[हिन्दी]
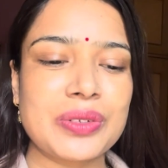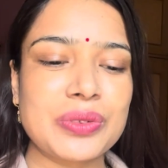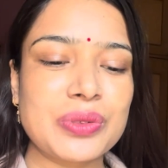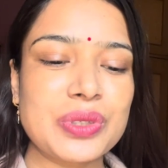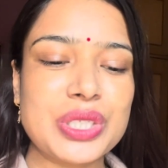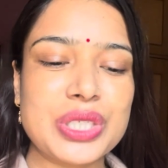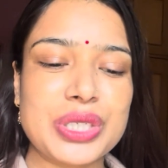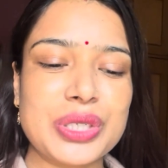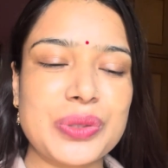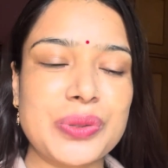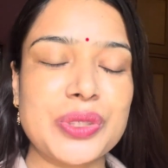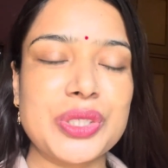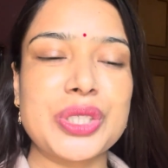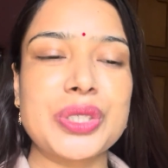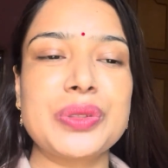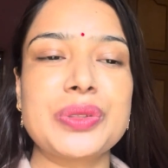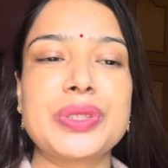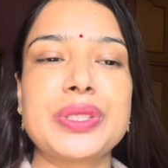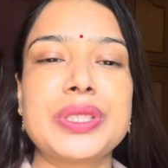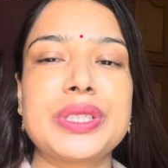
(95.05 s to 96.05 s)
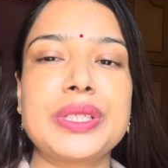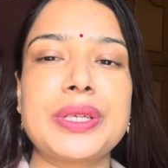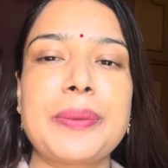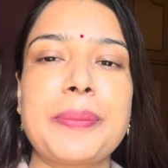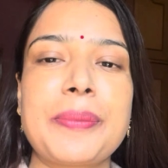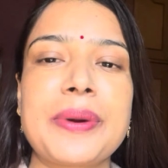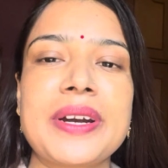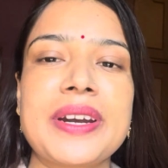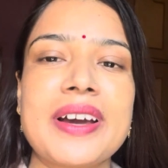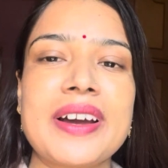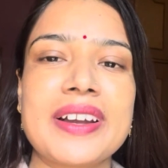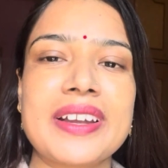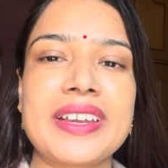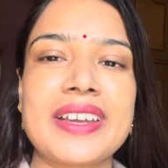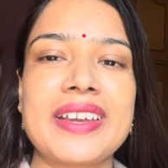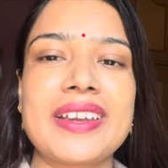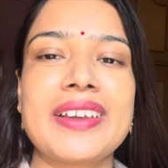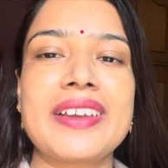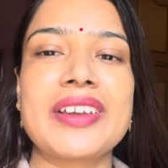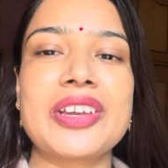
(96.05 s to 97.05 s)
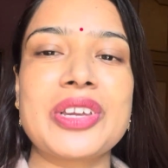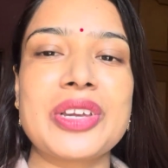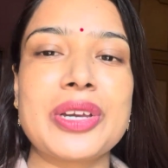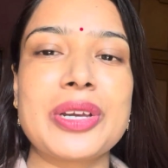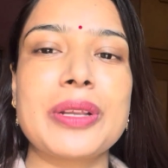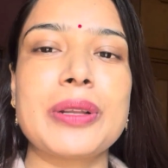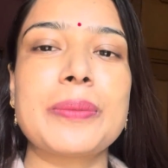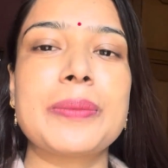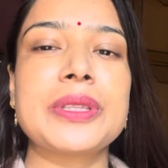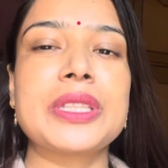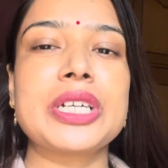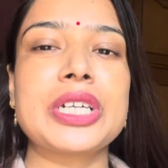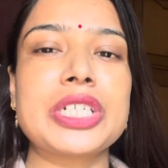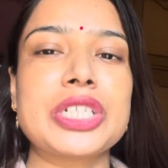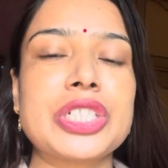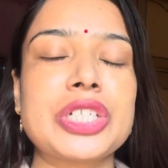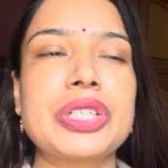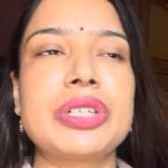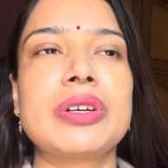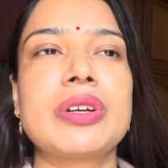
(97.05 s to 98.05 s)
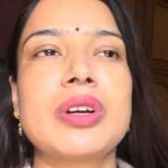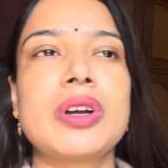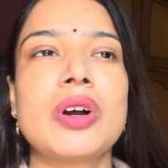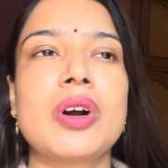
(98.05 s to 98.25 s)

उसकी खुशी होती थी पटाखे खेल पताशे